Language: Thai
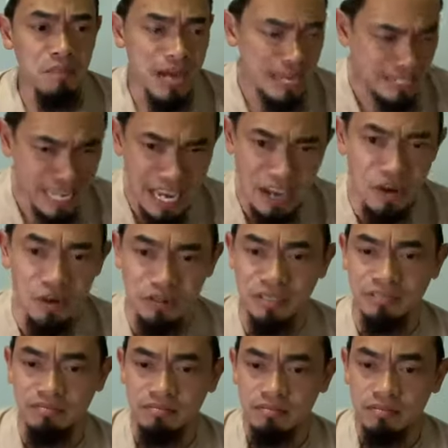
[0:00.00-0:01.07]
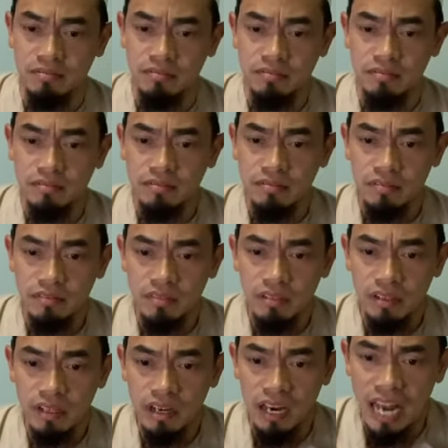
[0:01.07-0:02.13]
มาดีนุก
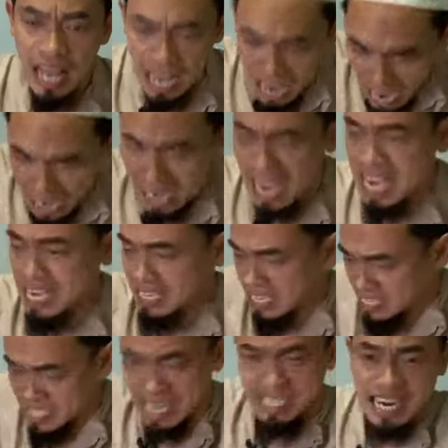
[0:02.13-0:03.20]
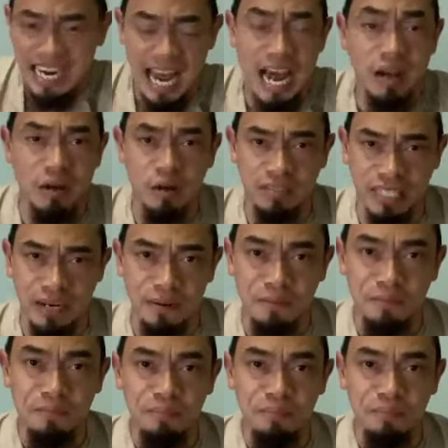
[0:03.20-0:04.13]
และอะไรคือศาสนาของเจ้า